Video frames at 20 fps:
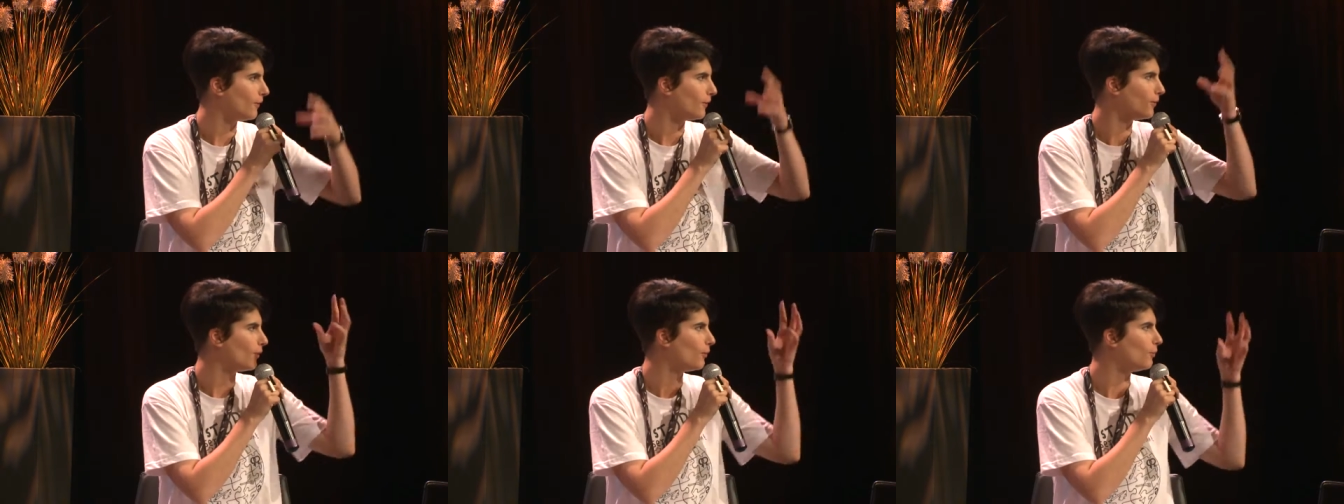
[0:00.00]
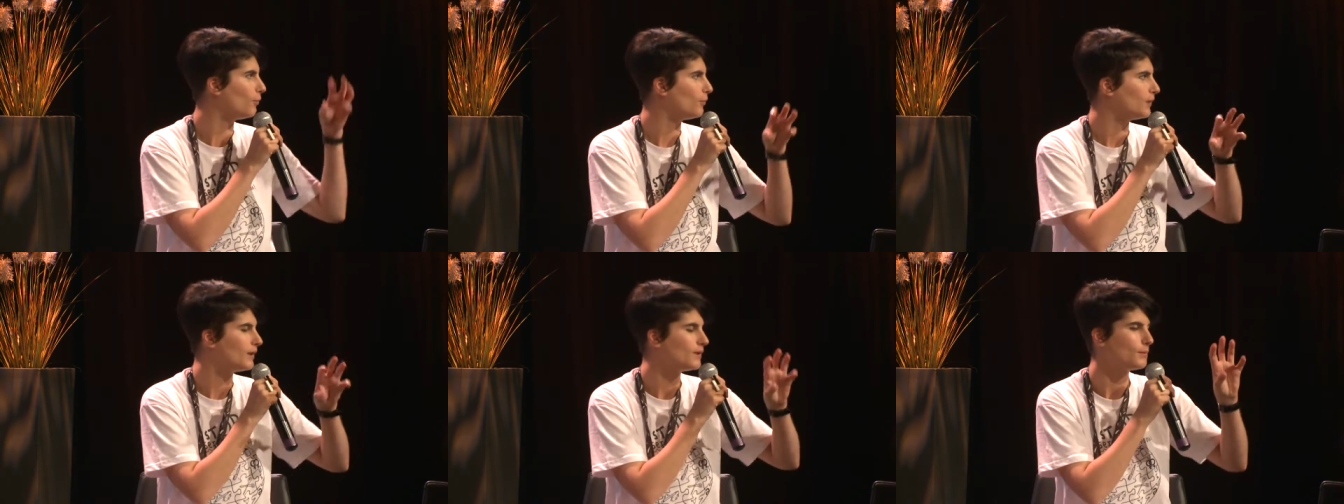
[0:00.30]

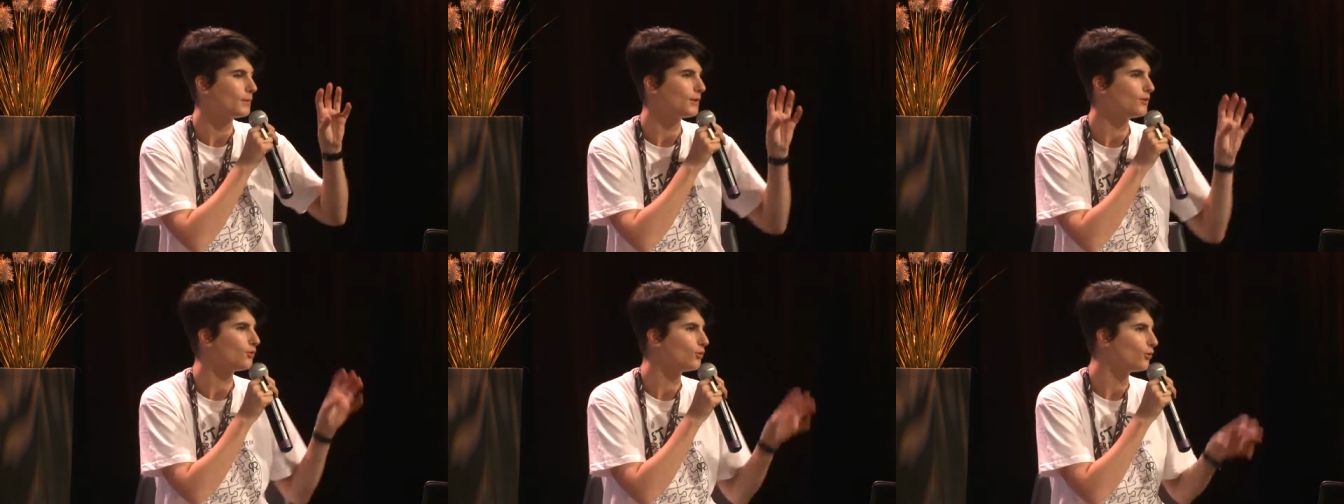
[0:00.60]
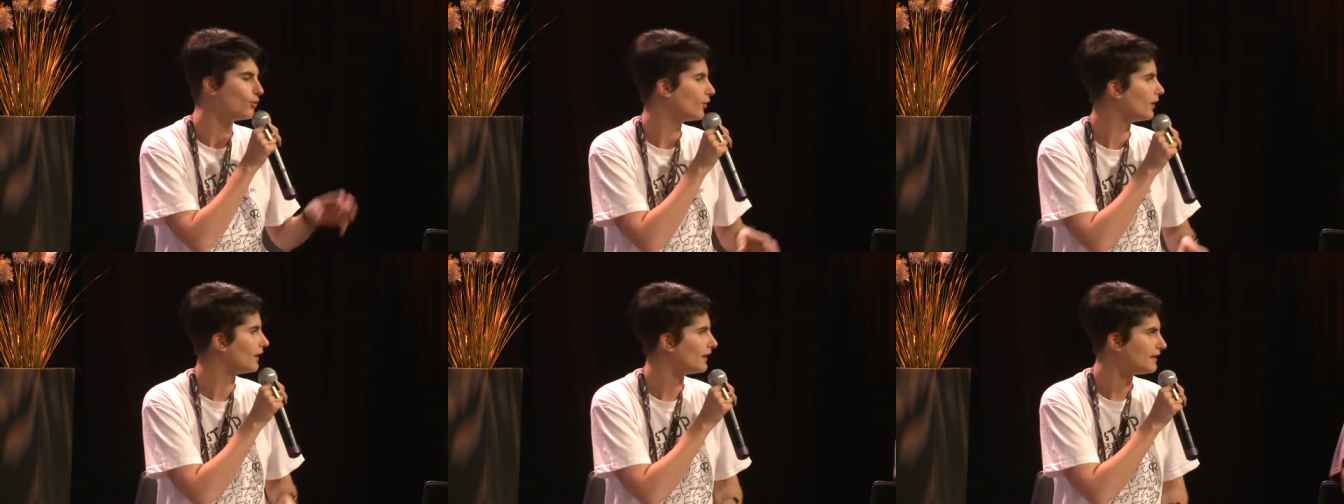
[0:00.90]
comme espèce de
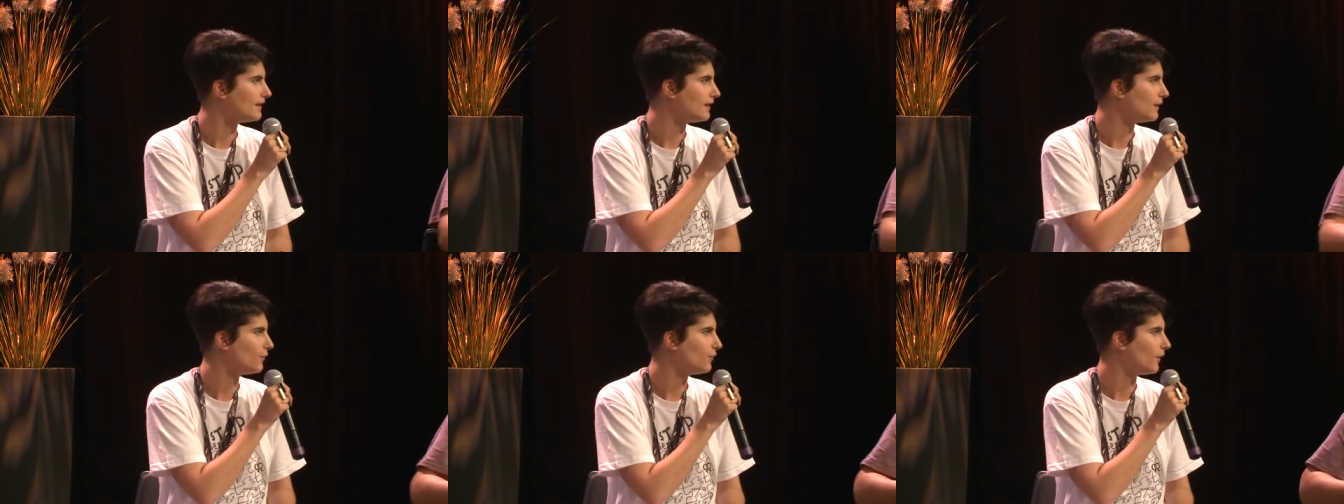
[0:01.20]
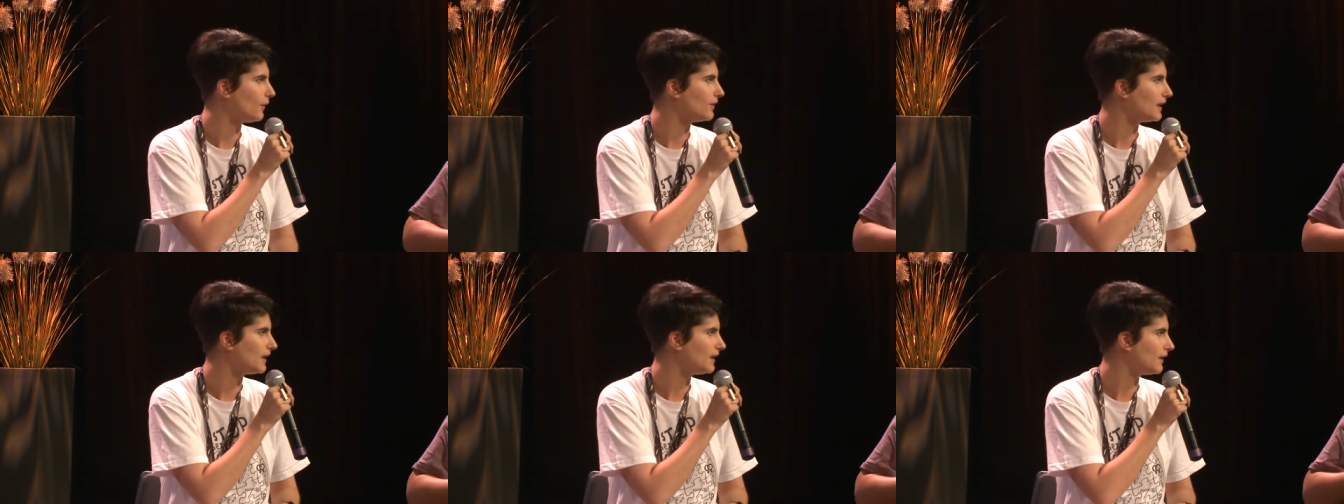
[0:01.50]

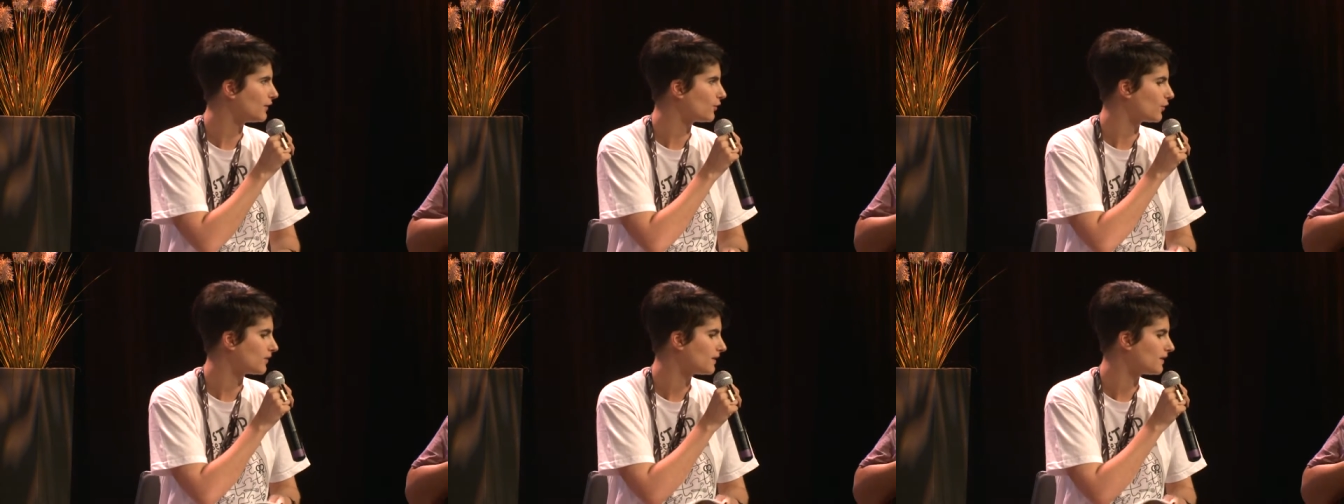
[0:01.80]
collectif avec des